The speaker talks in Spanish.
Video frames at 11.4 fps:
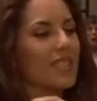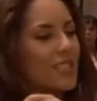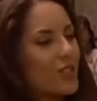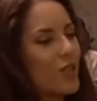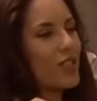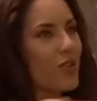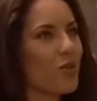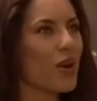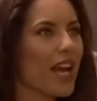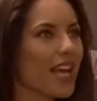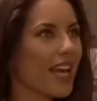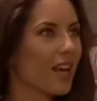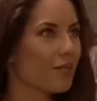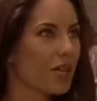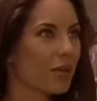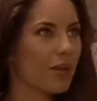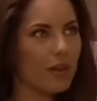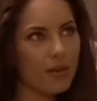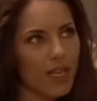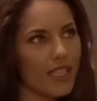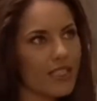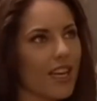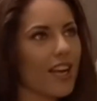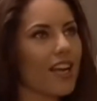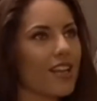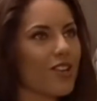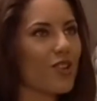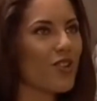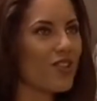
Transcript: Estoy segura que a Maribel le va a encantar el anillo.